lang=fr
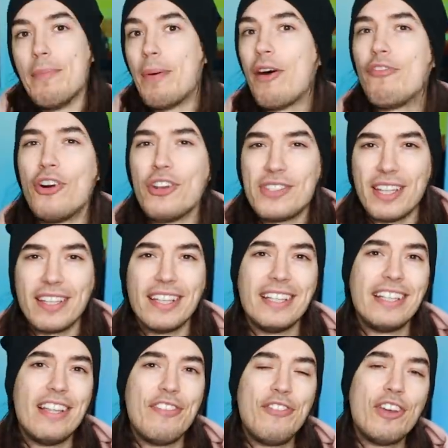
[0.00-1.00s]
Et parfois, certains
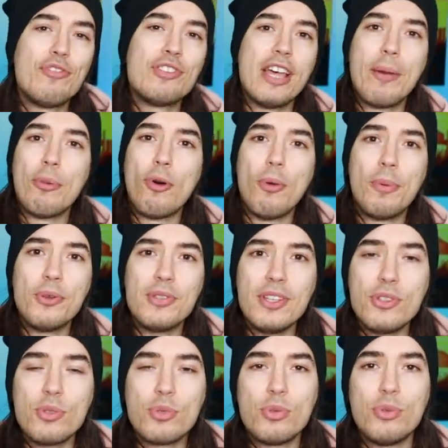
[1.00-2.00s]
des défis que vous avez
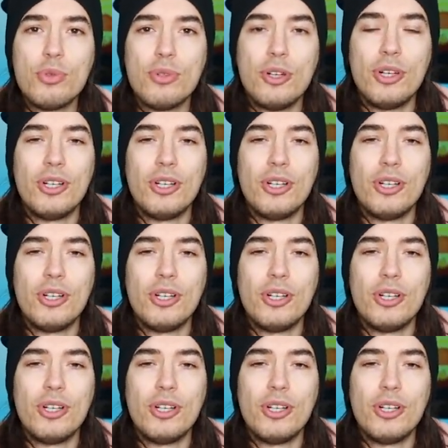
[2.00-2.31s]
proposés sont...